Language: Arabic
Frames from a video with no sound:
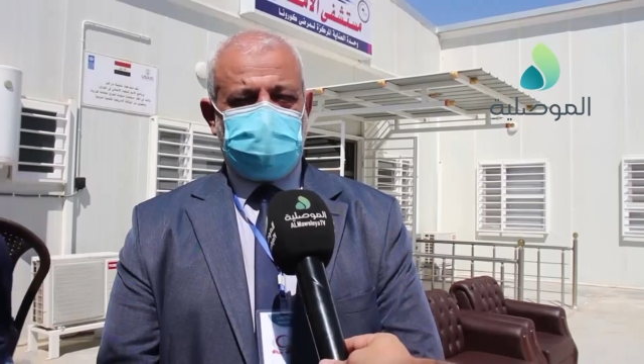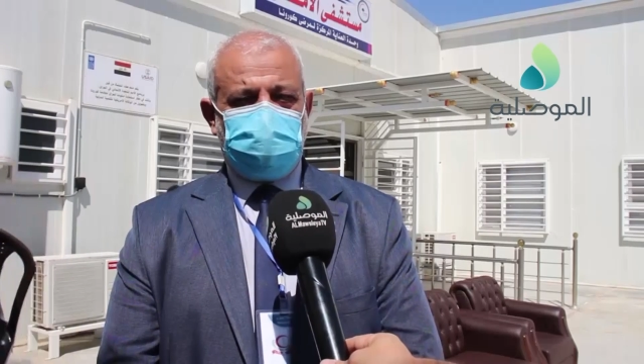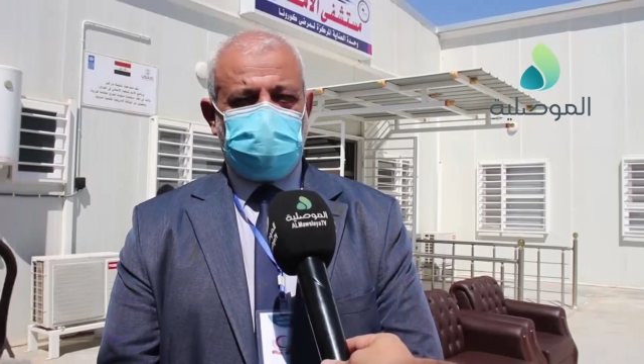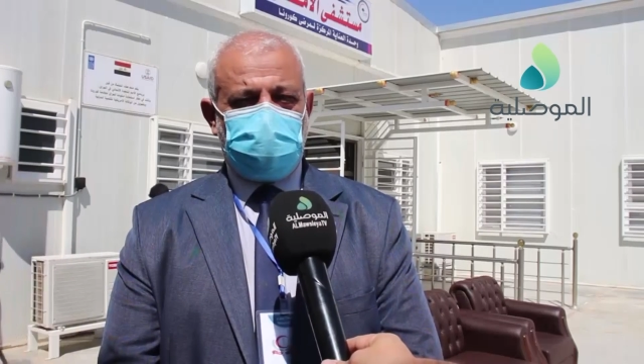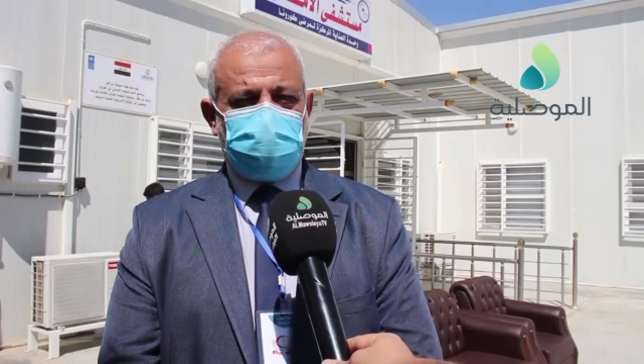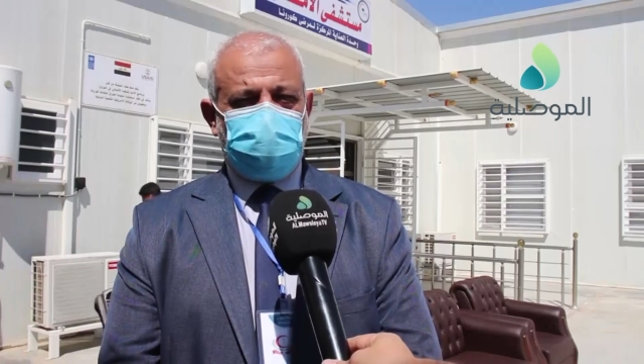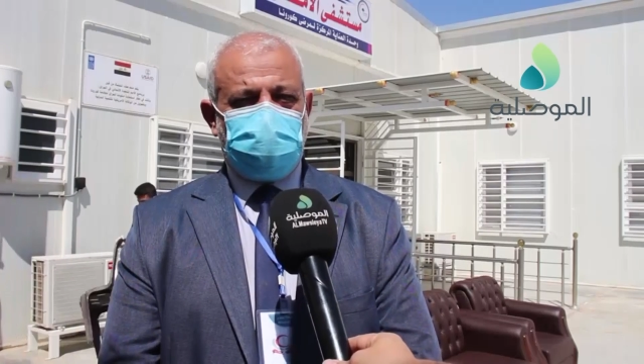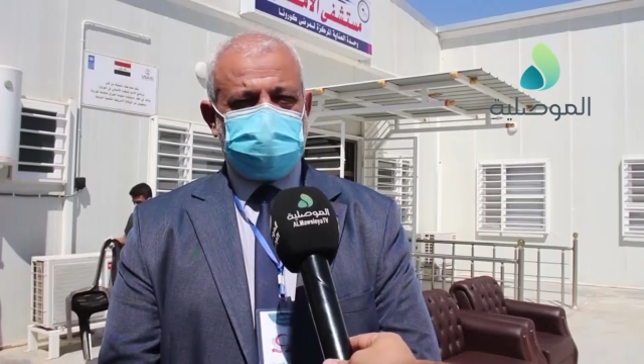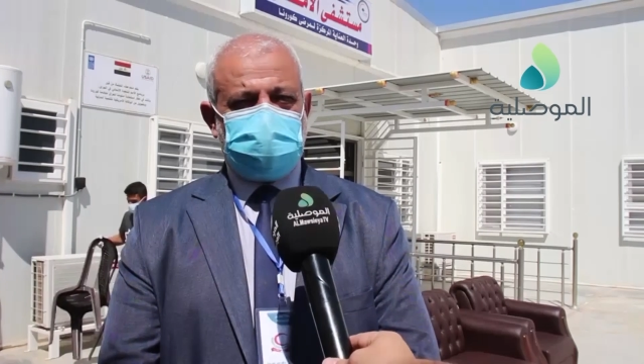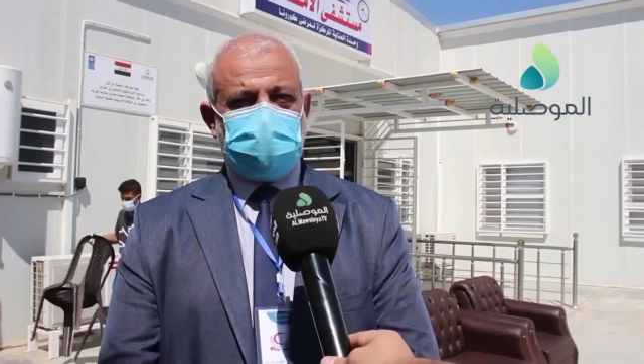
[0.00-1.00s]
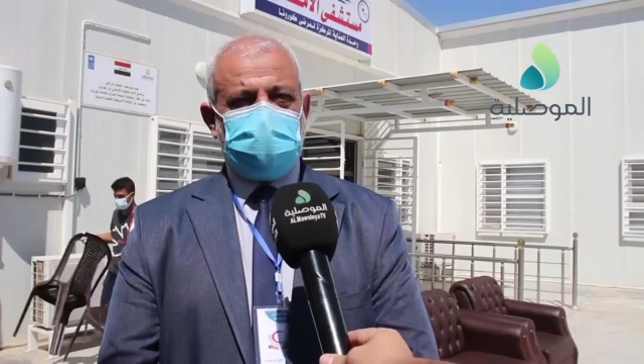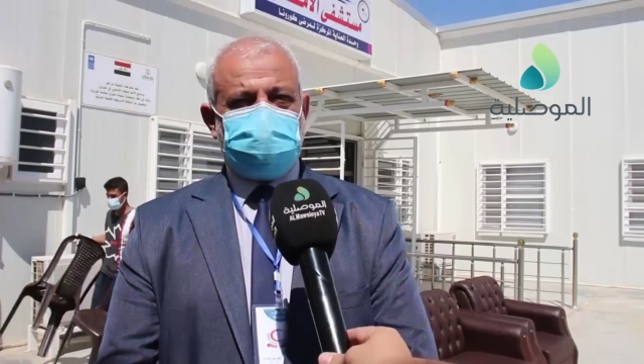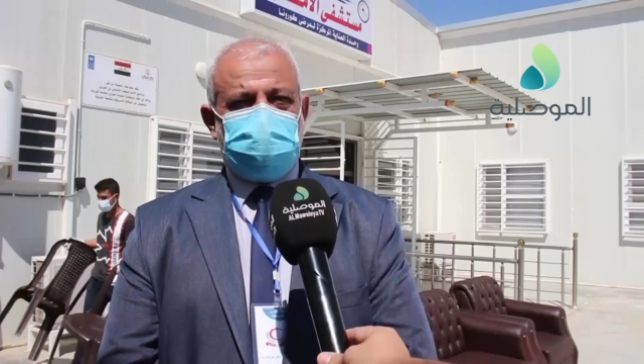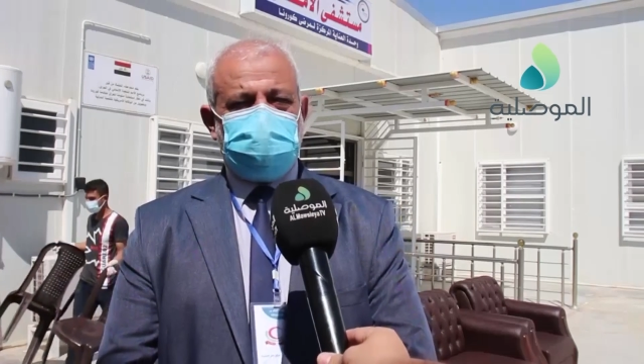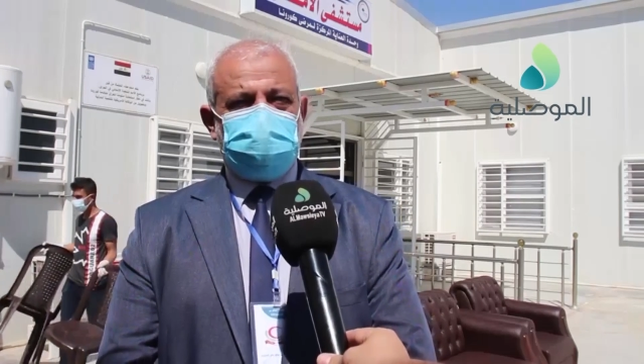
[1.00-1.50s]
في غرف منفصلة
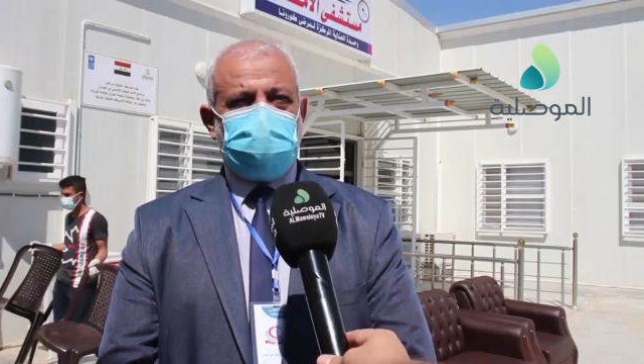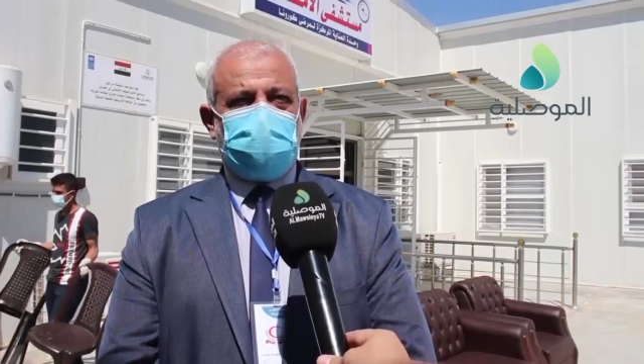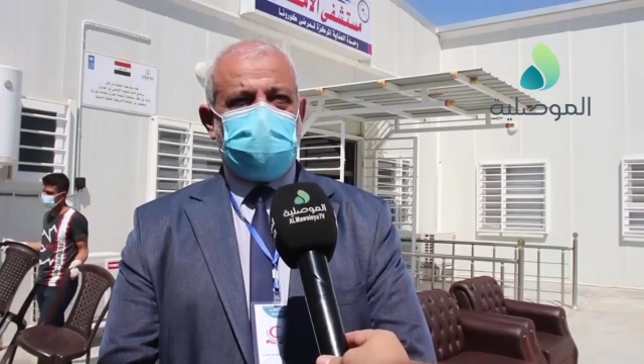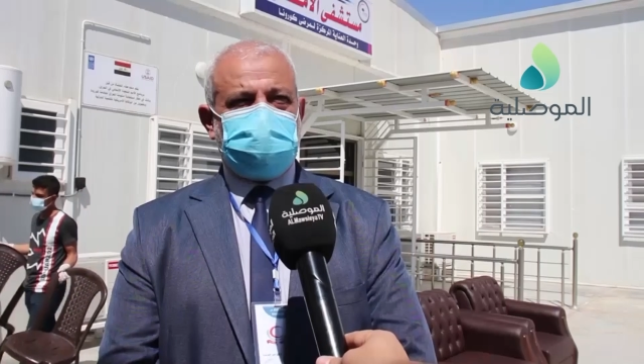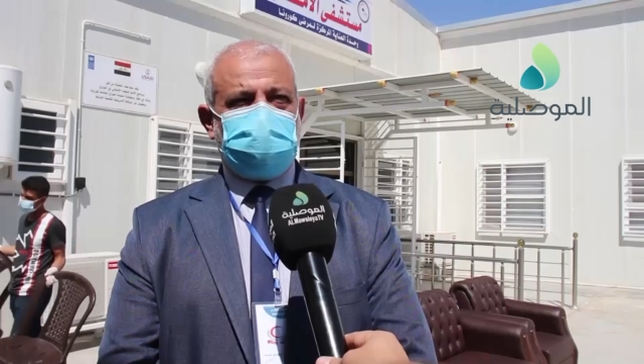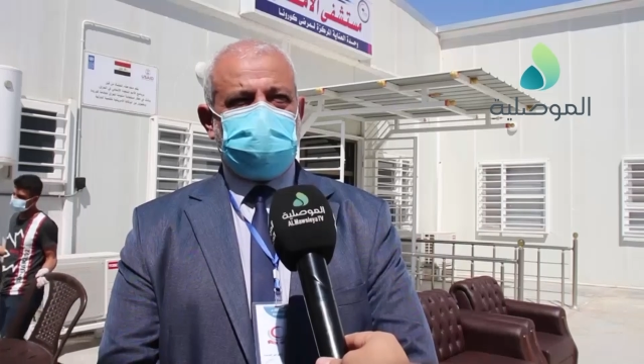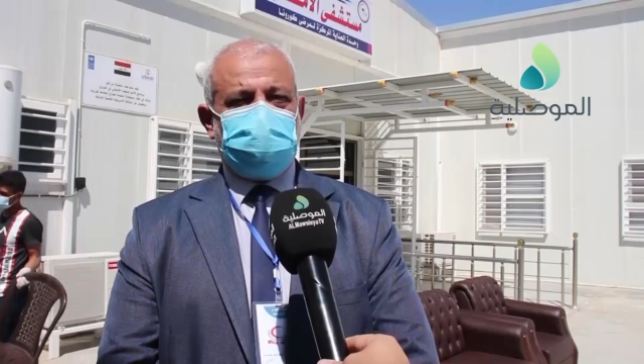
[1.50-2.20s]
ايسوليتد للحالات